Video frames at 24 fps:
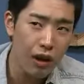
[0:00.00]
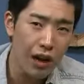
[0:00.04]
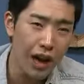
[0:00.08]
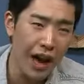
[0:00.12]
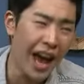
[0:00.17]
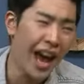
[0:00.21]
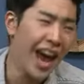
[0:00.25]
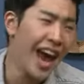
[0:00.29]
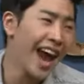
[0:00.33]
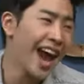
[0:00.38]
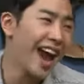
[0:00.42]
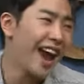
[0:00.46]

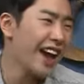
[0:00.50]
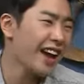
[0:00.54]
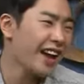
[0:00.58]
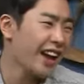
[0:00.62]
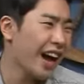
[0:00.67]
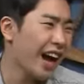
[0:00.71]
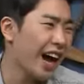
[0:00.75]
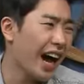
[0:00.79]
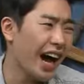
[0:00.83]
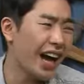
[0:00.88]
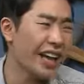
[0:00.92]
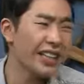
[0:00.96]

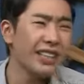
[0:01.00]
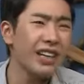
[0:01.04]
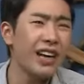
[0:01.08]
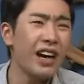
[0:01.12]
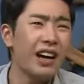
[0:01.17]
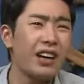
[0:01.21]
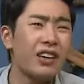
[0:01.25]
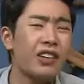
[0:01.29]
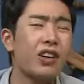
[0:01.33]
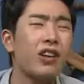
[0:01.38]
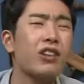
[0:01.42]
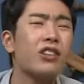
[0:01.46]
네에헤야
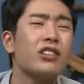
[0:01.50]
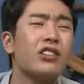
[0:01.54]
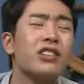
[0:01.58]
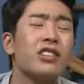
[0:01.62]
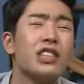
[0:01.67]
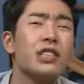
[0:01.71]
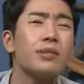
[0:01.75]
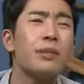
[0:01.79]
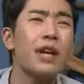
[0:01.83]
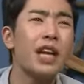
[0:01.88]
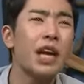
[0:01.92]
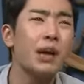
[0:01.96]
아니야 그런
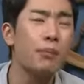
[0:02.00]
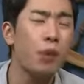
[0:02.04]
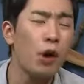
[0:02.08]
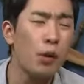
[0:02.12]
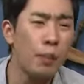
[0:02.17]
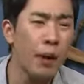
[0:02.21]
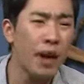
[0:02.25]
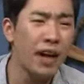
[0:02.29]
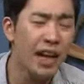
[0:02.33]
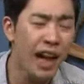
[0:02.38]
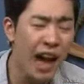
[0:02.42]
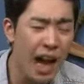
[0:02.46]
시베리안
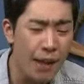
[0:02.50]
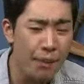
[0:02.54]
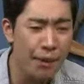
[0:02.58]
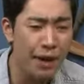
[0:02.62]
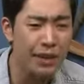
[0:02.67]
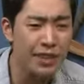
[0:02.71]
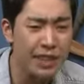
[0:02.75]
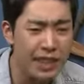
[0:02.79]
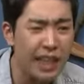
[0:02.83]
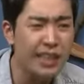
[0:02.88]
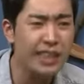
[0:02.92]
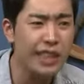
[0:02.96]
벌판
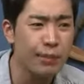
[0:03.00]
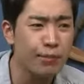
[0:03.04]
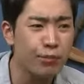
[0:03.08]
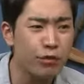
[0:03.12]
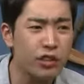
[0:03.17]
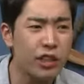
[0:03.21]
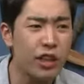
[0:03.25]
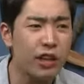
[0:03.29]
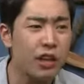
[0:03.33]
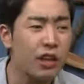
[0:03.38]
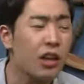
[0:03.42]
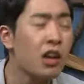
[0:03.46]
칼바람 쌩쌩
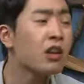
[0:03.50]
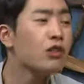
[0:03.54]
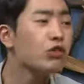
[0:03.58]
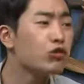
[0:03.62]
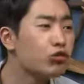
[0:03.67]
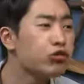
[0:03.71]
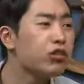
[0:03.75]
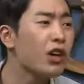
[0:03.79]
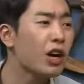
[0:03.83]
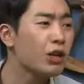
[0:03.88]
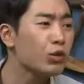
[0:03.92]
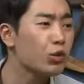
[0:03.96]
분해를
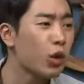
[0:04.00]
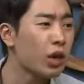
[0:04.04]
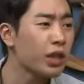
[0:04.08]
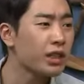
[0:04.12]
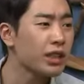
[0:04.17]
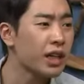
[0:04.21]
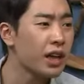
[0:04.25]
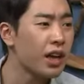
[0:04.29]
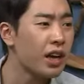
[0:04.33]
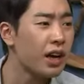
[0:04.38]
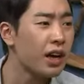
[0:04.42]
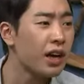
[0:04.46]
누가
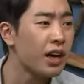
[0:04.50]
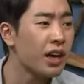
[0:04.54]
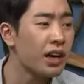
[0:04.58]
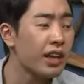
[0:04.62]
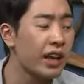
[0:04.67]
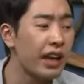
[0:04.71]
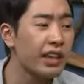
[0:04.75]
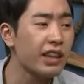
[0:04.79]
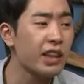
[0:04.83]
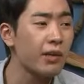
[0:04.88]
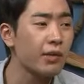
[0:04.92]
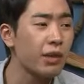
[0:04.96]
좋아하냐
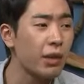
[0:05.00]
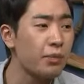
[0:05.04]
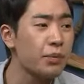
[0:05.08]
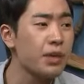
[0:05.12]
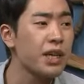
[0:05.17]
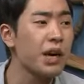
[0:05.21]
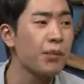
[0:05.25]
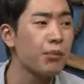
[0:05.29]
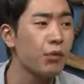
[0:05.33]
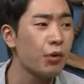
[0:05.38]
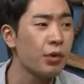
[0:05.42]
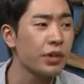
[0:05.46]
걔 때문에
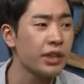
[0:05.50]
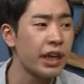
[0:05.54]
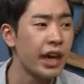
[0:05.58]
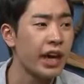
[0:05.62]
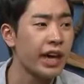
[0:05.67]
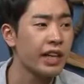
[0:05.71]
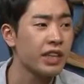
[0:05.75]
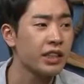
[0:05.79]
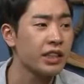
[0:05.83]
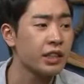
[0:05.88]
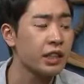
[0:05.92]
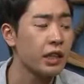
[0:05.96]
피안 보면
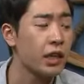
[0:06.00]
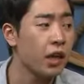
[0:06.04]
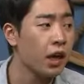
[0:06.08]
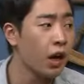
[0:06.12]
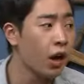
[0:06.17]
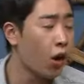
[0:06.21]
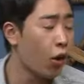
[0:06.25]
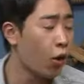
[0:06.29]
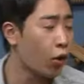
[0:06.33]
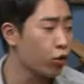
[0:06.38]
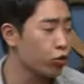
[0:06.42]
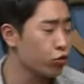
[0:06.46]
다행이지
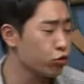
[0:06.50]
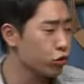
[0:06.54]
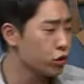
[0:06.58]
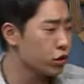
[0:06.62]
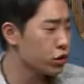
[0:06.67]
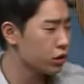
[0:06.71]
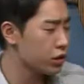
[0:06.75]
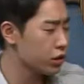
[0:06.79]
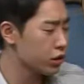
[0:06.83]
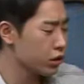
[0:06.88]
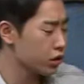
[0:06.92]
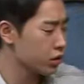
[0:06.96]
어 우리
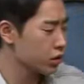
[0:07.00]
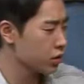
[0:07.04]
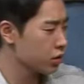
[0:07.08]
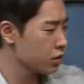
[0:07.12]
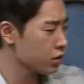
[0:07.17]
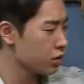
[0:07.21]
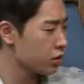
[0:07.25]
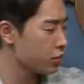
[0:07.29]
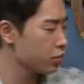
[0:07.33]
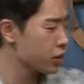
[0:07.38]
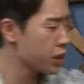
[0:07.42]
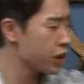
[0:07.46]
씨,
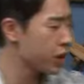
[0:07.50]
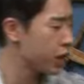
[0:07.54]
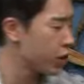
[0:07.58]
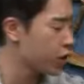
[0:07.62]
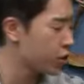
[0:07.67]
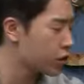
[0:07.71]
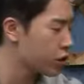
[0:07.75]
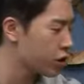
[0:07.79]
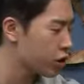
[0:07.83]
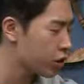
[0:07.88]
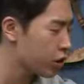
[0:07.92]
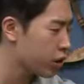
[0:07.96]
피가
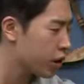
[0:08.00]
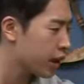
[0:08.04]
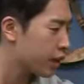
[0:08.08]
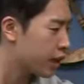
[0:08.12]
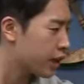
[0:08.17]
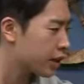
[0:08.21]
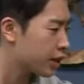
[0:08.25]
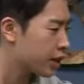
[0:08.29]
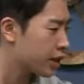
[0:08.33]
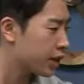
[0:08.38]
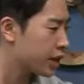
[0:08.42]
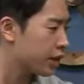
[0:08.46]
여기 철철
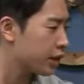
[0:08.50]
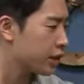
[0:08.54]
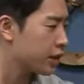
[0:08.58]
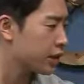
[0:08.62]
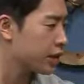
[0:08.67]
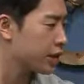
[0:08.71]
나네 근데 얘는